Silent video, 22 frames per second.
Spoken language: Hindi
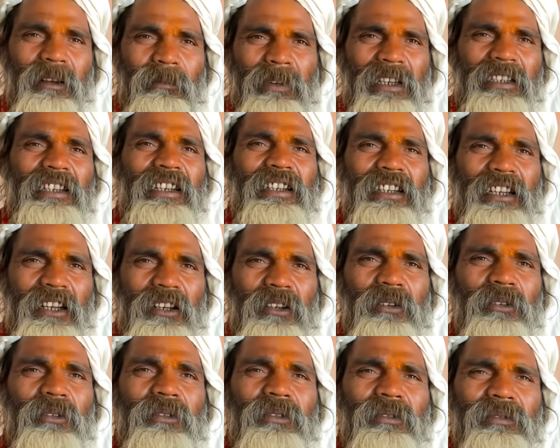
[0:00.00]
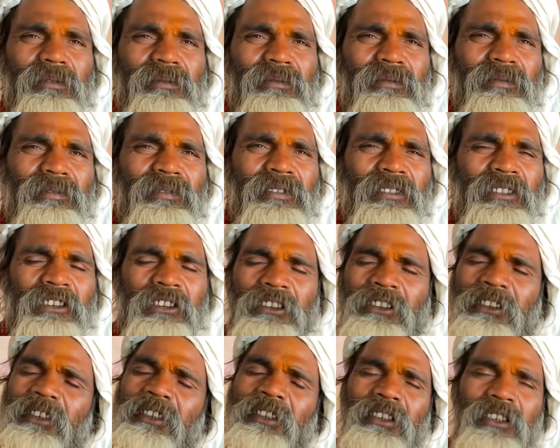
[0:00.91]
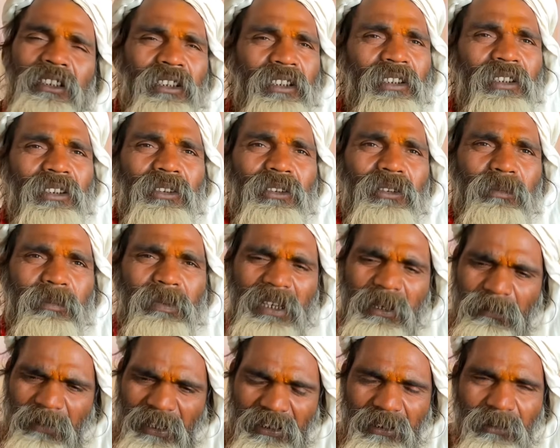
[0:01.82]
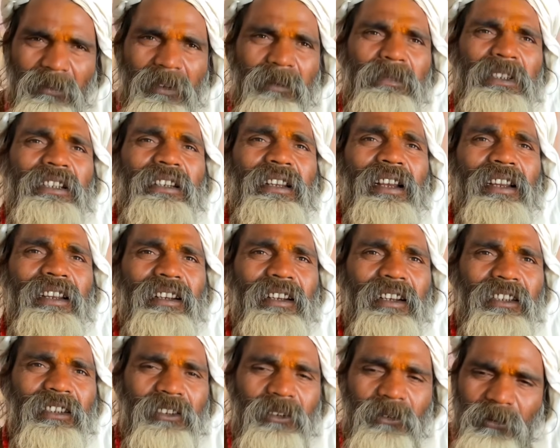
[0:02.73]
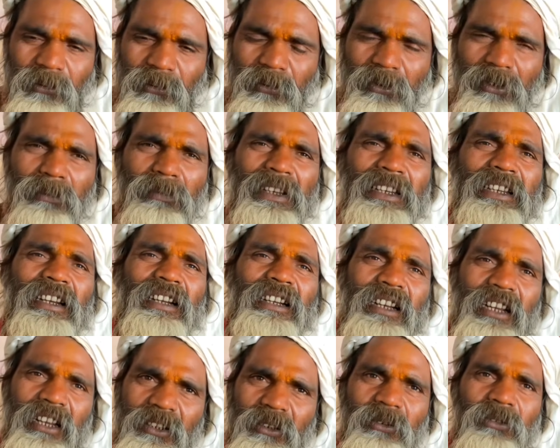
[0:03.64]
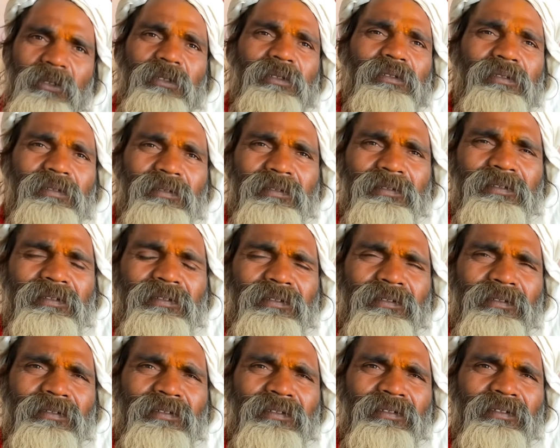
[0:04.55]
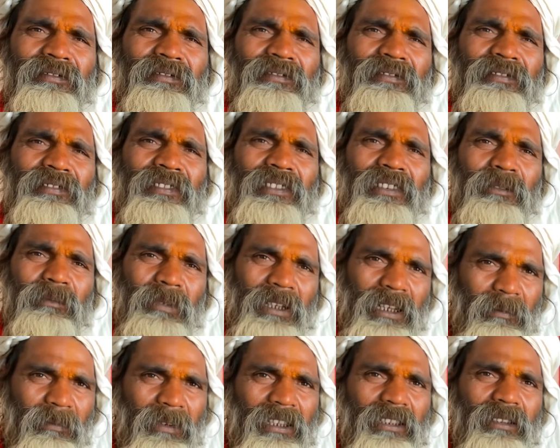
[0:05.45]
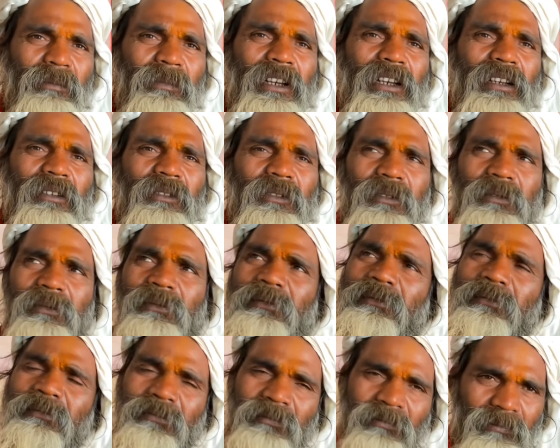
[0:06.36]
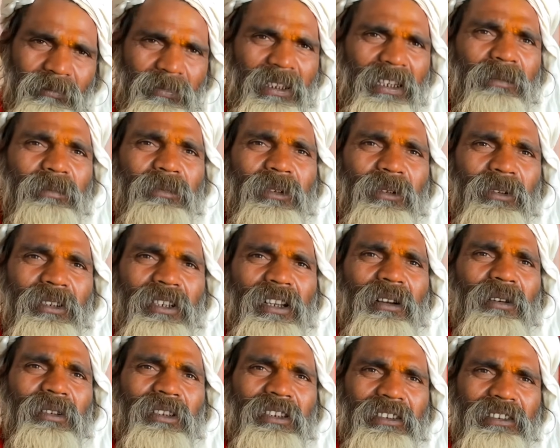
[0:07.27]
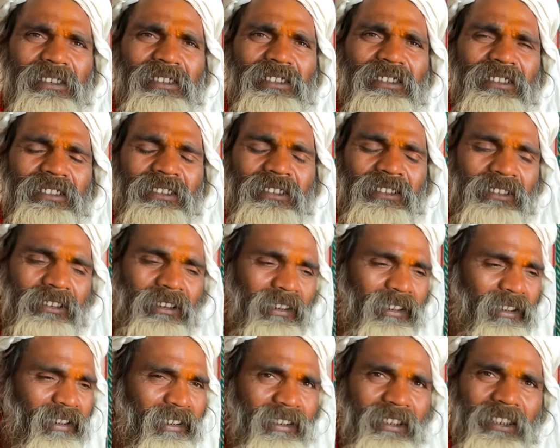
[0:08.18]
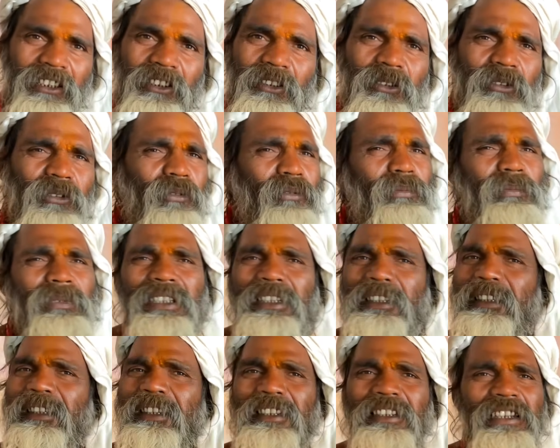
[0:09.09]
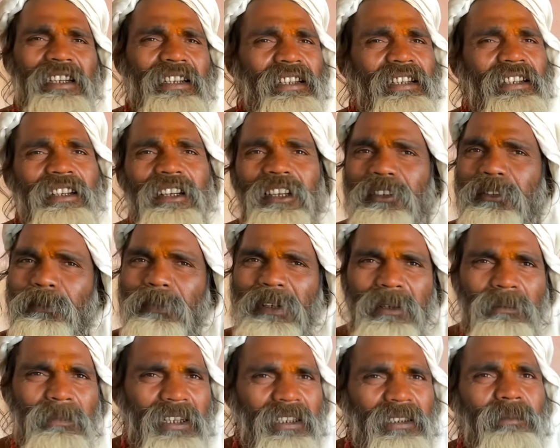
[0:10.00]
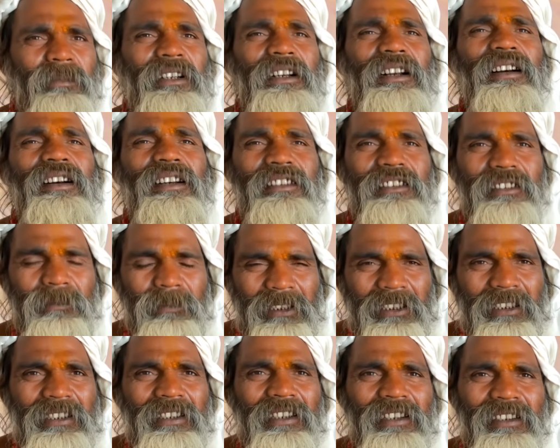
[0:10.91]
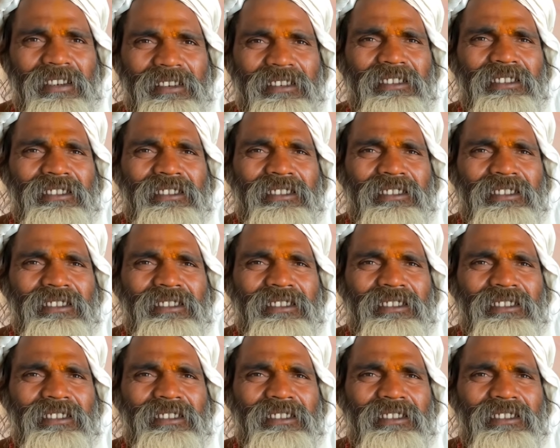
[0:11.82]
का भजन कर लो तो परमात्मा मिल जाएगा दूर में हटा दो परमात्मा को प्राप्त हो जाओगे नहीं तो तू में नहीं हटेगा तो परमात्मा कहाँ से मिलेगा